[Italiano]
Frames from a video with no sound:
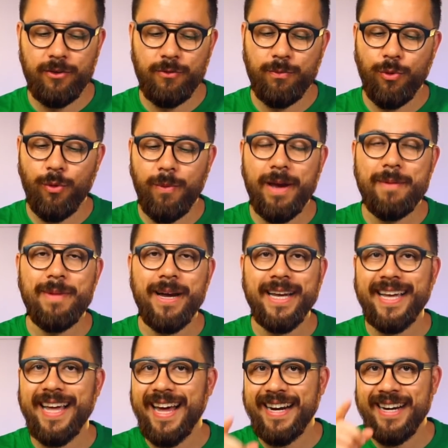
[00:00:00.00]
non può mai
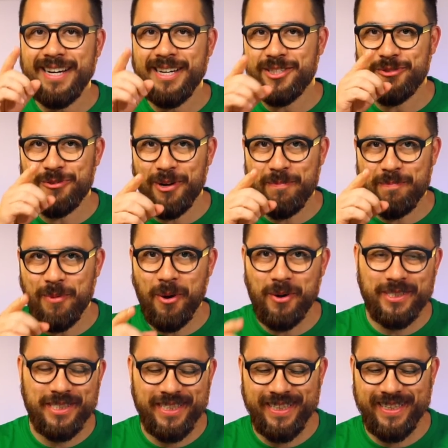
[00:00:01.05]
mancare in nessun
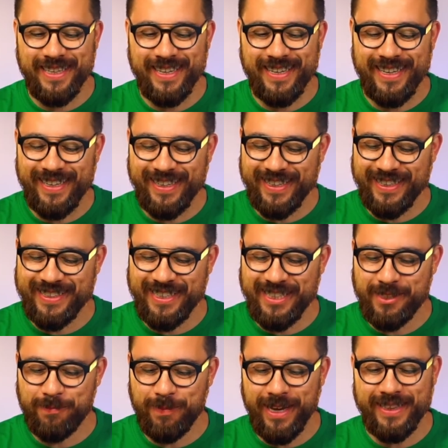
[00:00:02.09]
unboxing che si
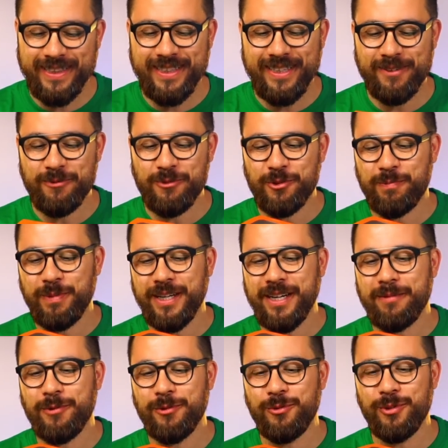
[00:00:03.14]
rispetti uno
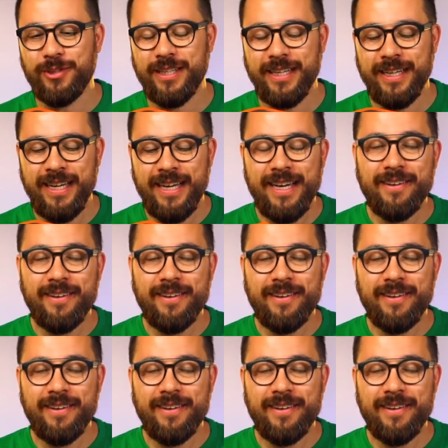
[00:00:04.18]
speaker Bluetooth.